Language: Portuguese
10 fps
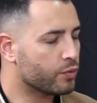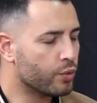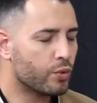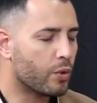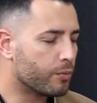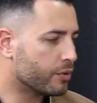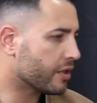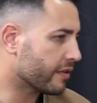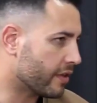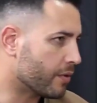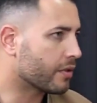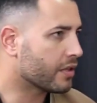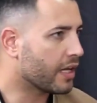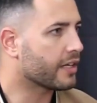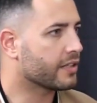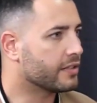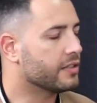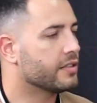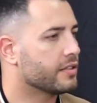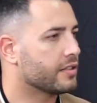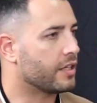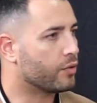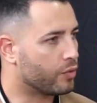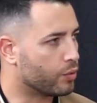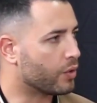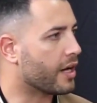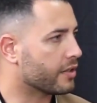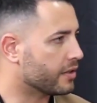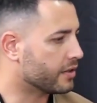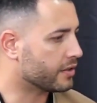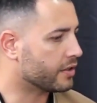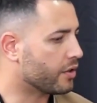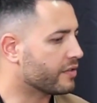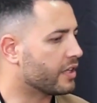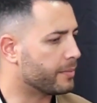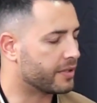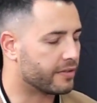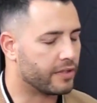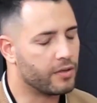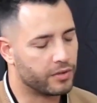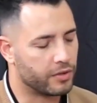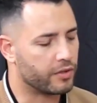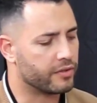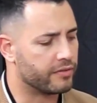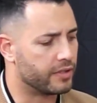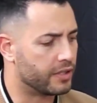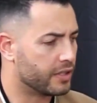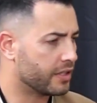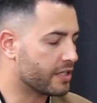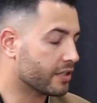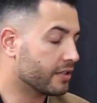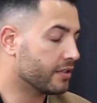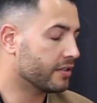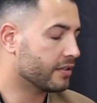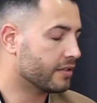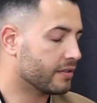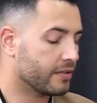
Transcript: Tudo com moderação, claro que tem o seu lugar na, na nossa alimentação e na nossa vida. E acho que